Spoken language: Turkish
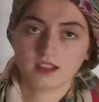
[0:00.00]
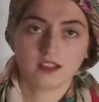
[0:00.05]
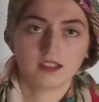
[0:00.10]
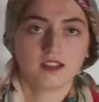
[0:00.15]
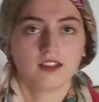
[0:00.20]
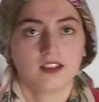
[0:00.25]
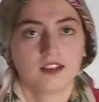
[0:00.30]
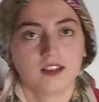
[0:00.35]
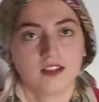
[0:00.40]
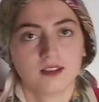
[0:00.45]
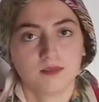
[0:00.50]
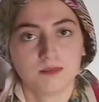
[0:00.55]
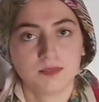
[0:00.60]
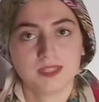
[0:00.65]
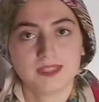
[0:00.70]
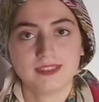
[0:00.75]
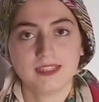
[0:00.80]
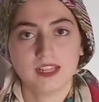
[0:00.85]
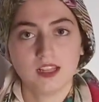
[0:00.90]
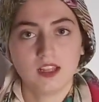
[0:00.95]
Bu kadar.
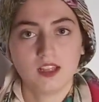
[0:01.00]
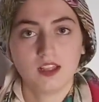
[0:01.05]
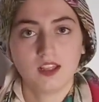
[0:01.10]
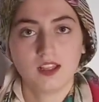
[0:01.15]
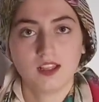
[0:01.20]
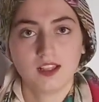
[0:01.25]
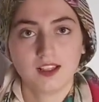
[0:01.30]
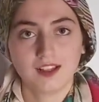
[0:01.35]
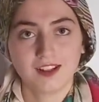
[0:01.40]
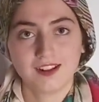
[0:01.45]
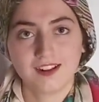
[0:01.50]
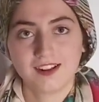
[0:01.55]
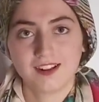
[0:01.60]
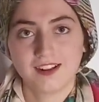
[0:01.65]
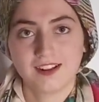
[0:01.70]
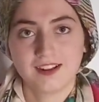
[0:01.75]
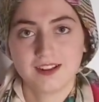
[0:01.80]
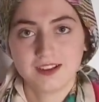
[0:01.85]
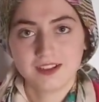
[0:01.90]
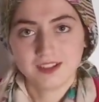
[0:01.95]
Bitti.
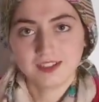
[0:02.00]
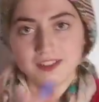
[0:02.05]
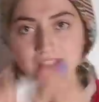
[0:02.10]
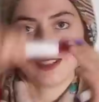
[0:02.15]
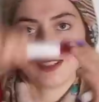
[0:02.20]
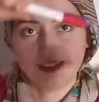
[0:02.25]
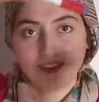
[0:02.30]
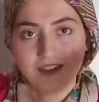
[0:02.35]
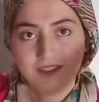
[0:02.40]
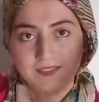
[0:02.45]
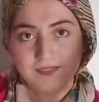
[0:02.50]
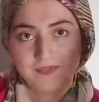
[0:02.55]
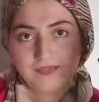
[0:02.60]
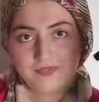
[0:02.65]
Hadi bay bay.